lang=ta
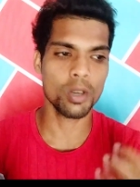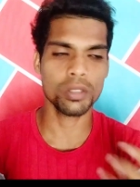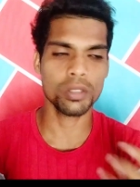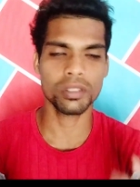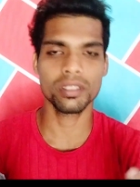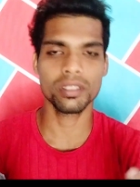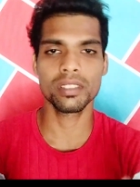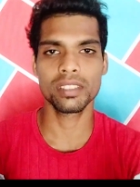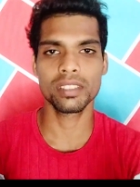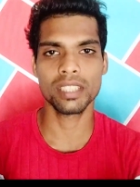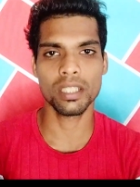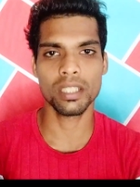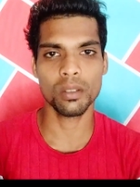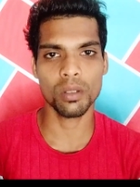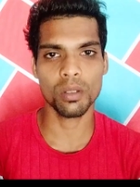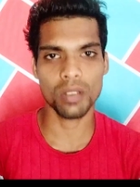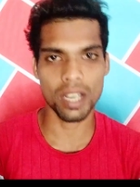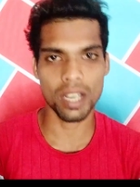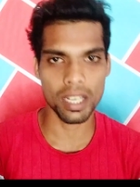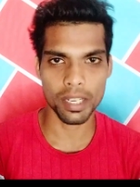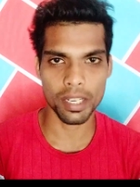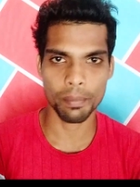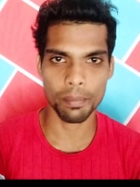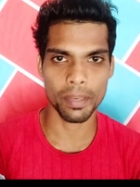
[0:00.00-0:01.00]
பாஸ்ன்னு சொல்லி
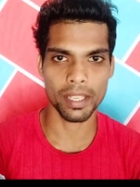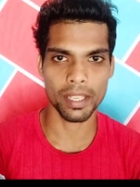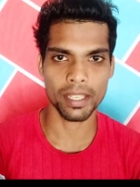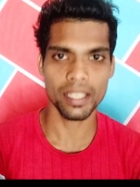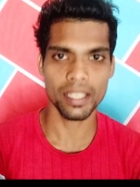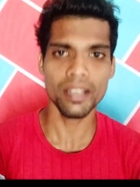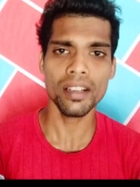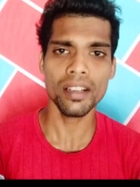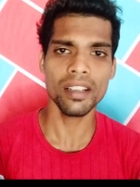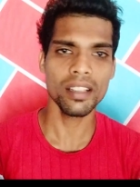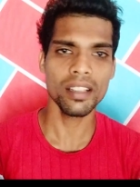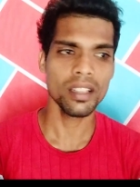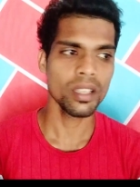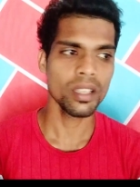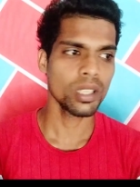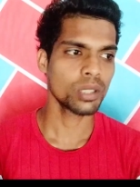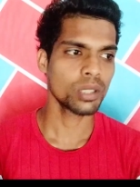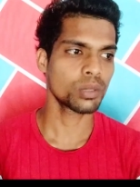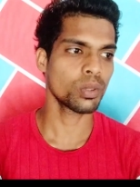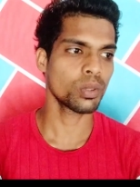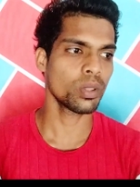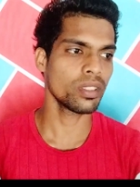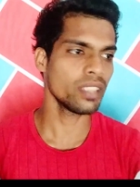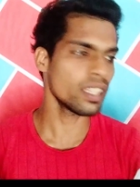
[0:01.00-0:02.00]
ஒரு ஆள் இருப்பார்
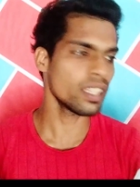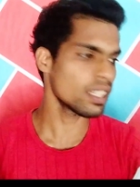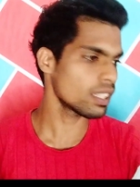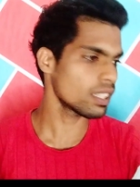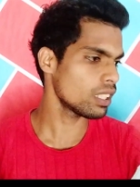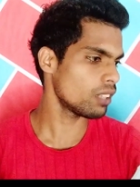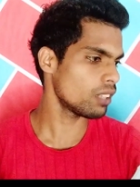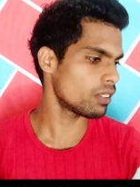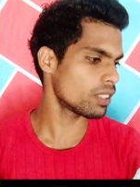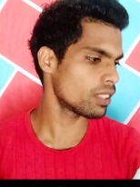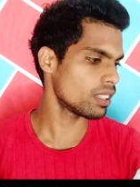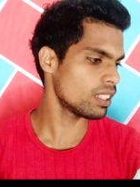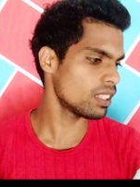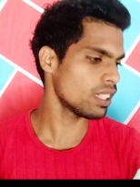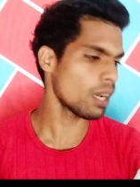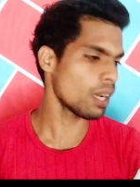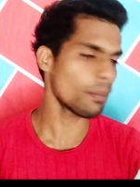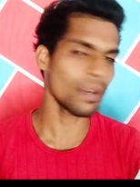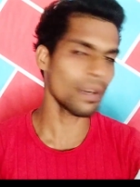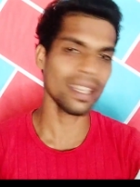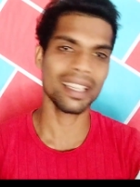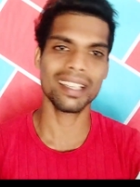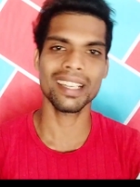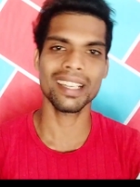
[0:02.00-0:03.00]
ஸோ இந்த இடத்துல வந்துட்டு
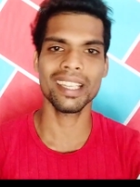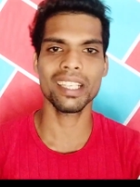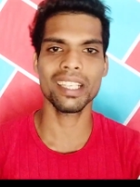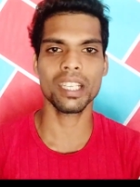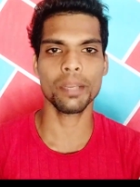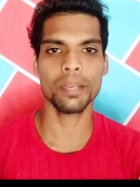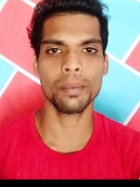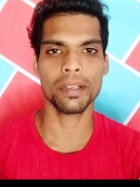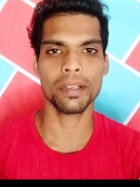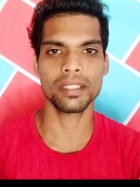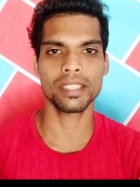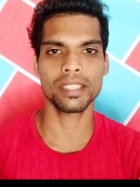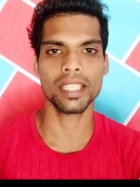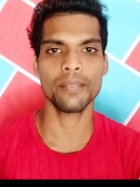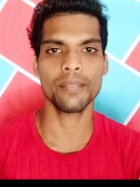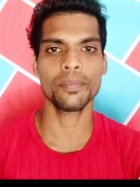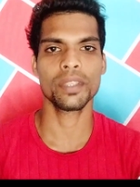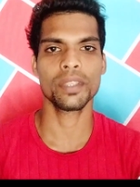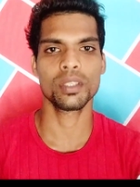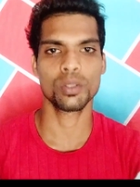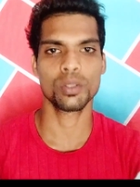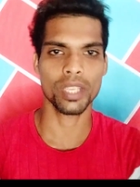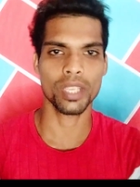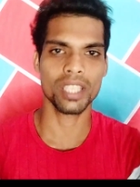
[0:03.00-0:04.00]
நம்மளோட கிளைண்ட் இருப்பாங்க சரியா
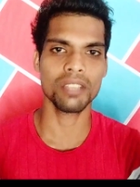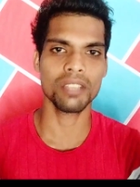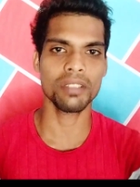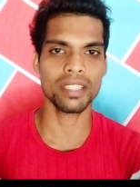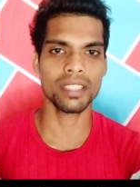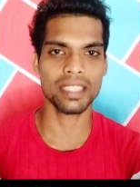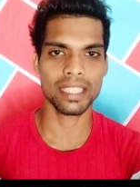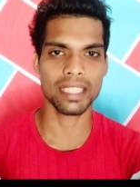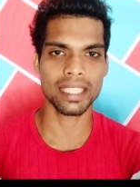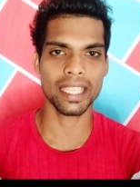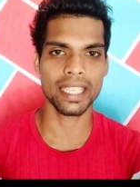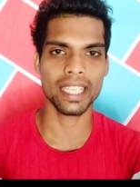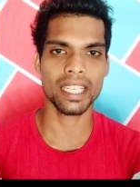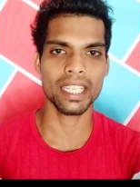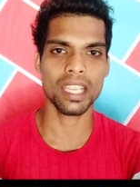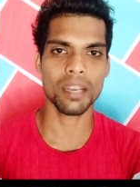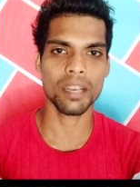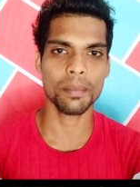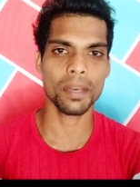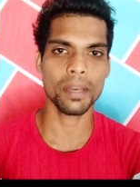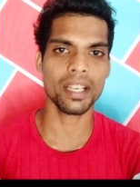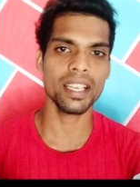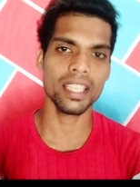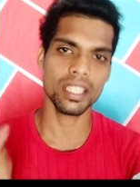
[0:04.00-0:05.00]
ஸோ இது வந்துட்டு
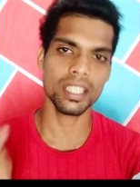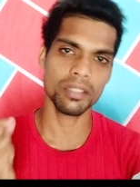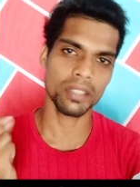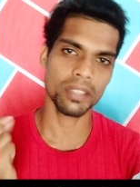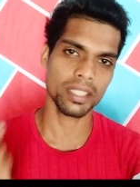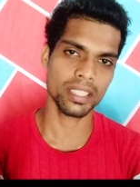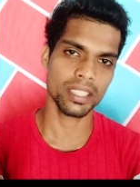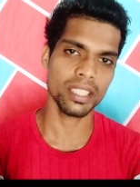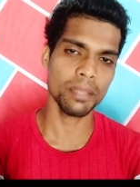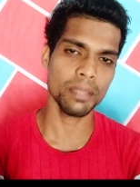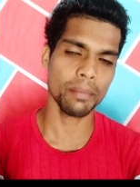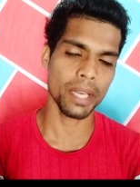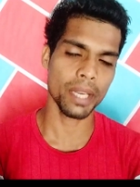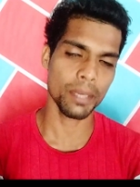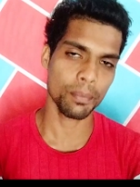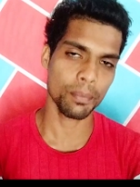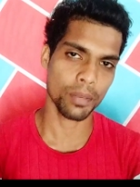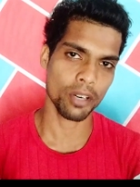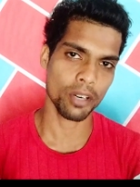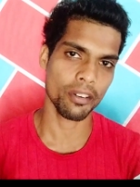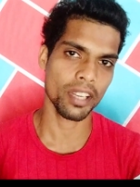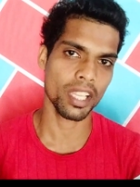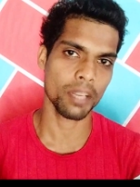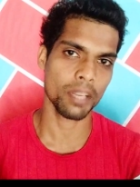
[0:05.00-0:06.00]
கிளைண்டாக இருப்பாங்க இது வந்துட்டு
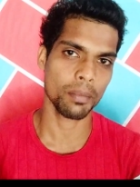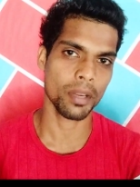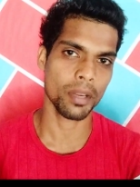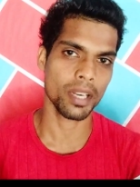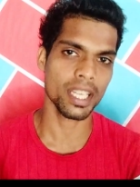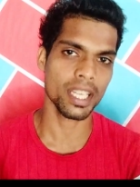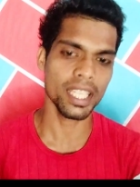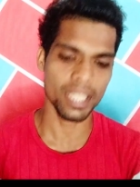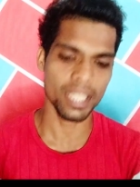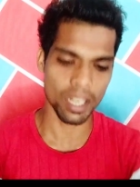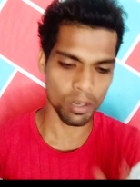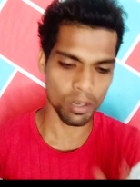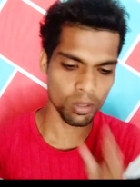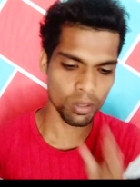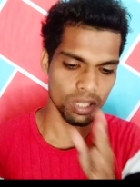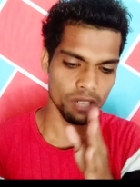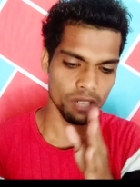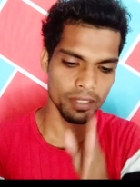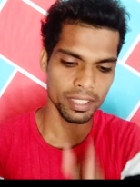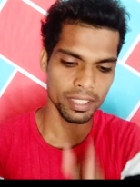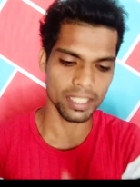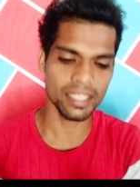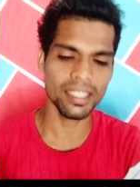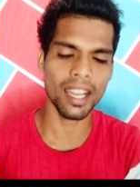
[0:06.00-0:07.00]
மெயின் ப்ரொவைடர் இருப்பாங்க
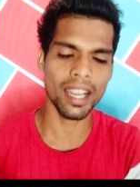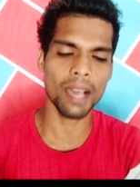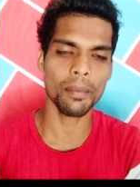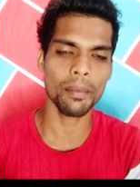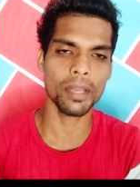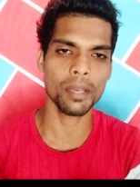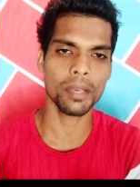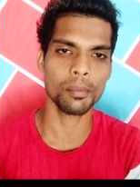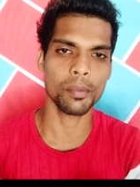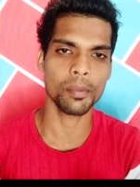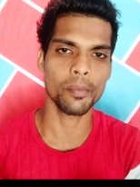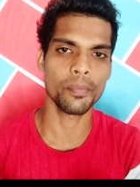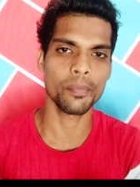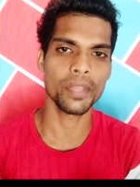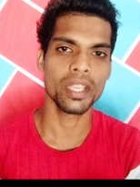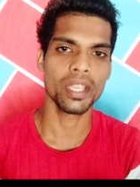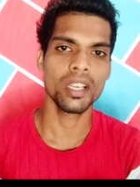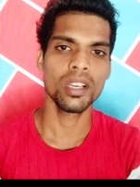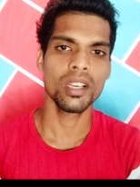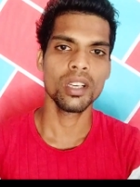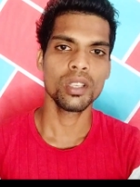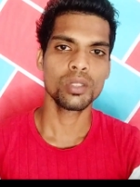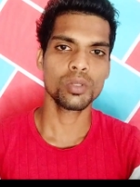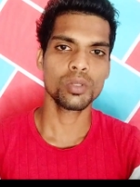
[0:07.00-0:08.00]
நடுவில் வந்துட்டு நாம இருப்போம்
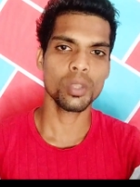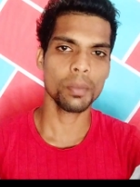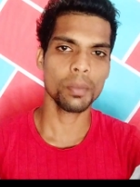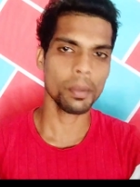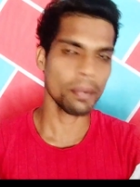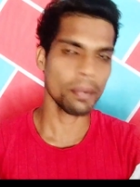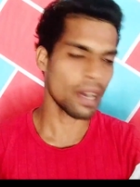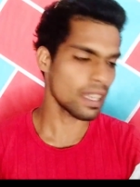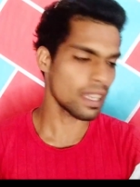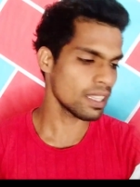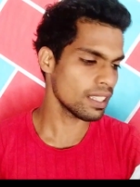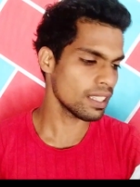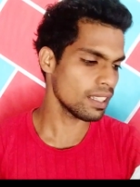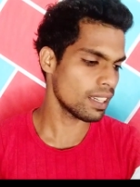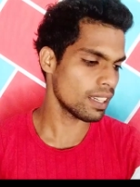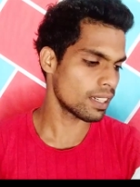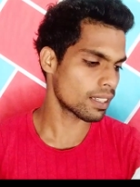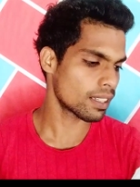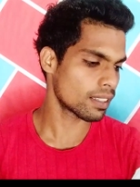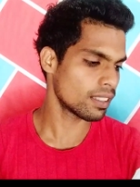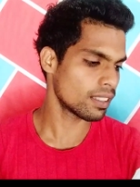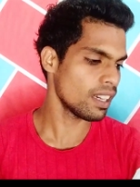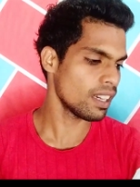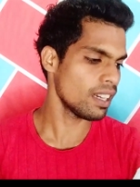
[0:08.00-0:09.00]
ஸோ இப்போ பார்த்தீங்களா
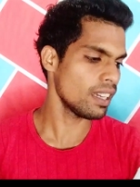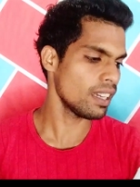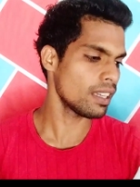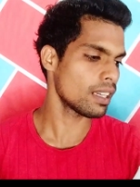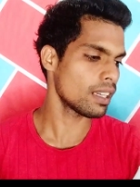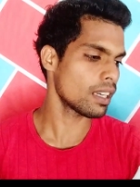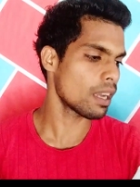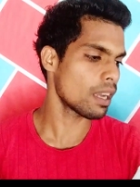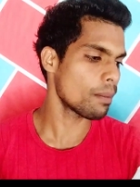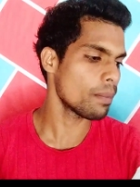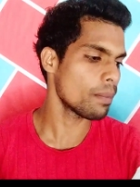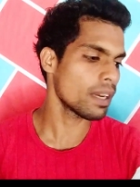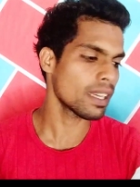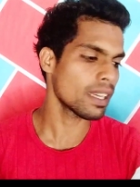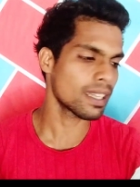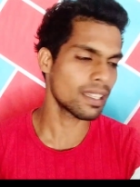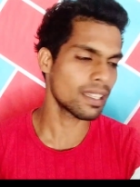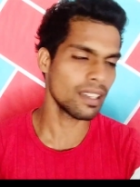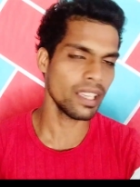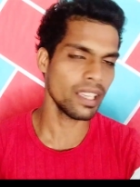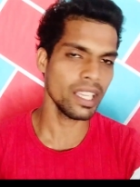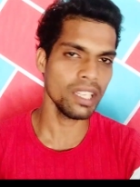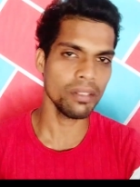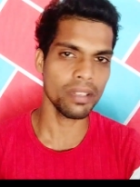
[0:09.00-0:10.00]
இருந்தால் நம்மளை
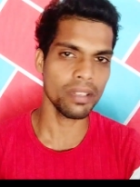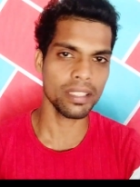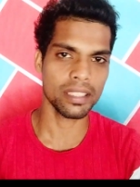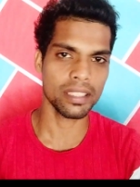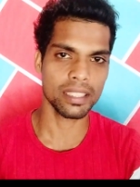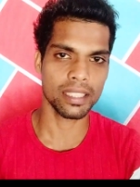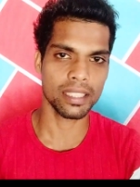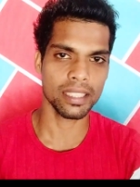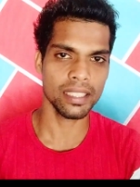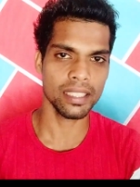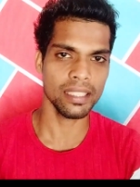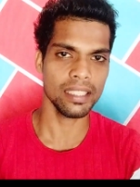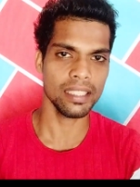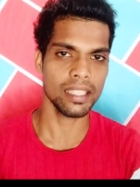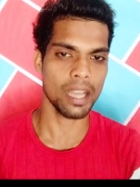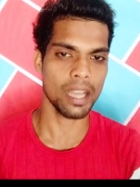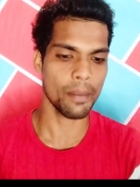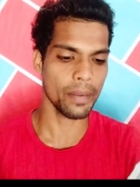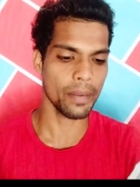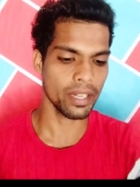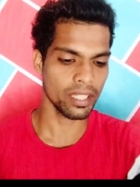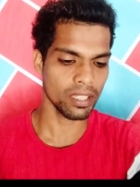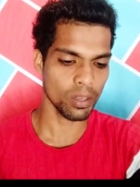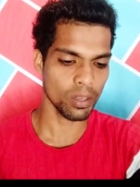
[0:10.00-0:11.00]
கிளைண்ட் வந்துட்டு
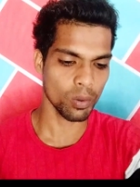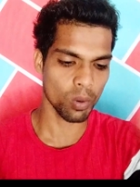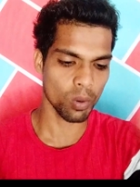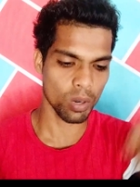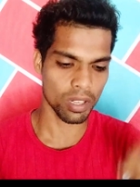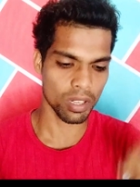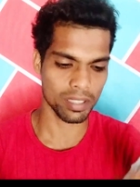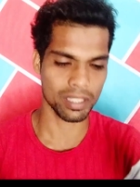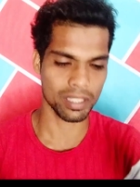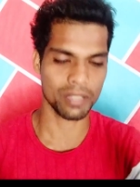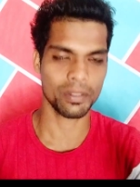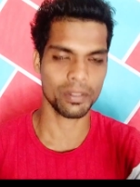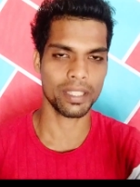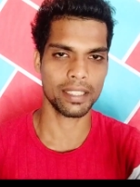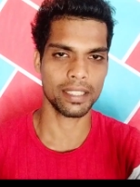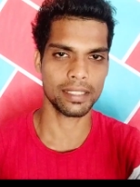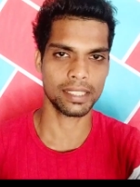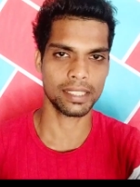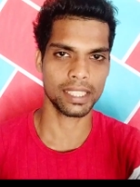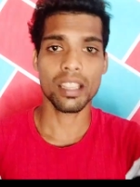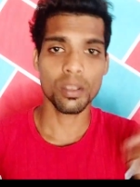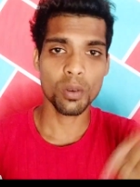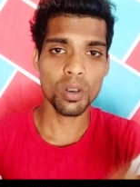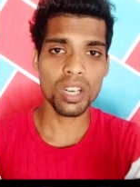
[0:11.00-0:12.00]
நம்மக்கிட்ட ஓட
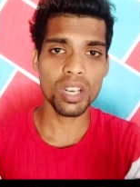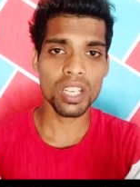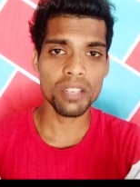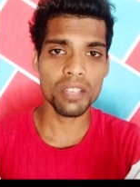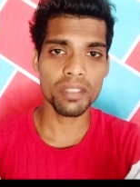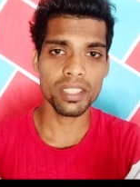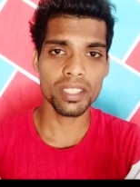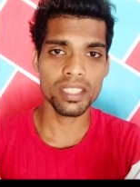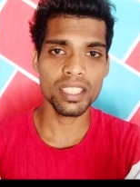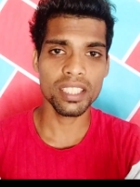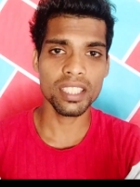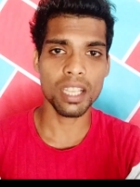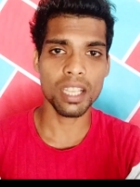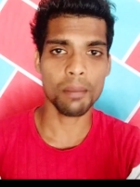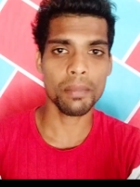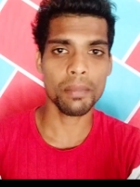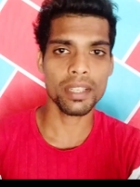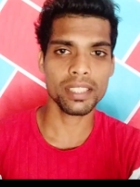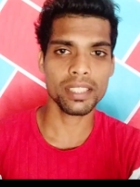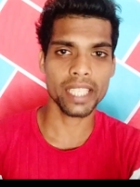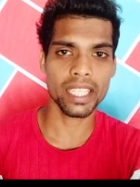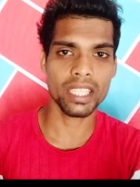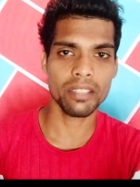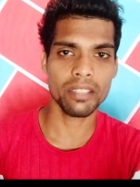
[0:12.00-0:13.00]
சொல்லுவாங்க அந்த ஓர்டர் வந்துட்டு
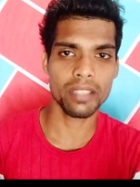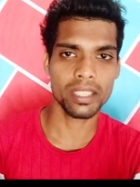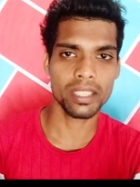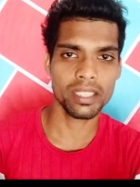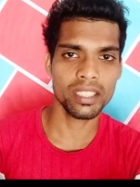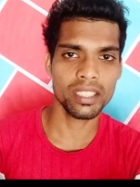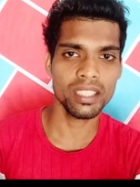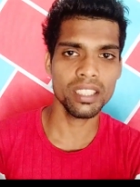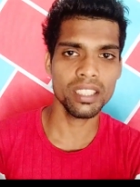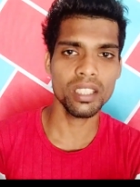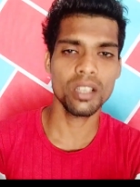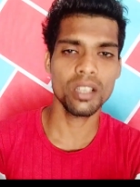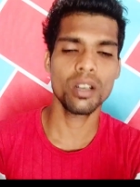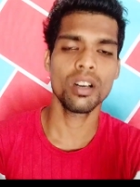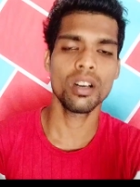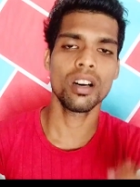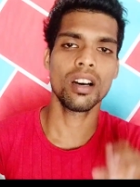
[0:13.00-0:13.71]
நம்ம சைட்டில் வந்துட்டு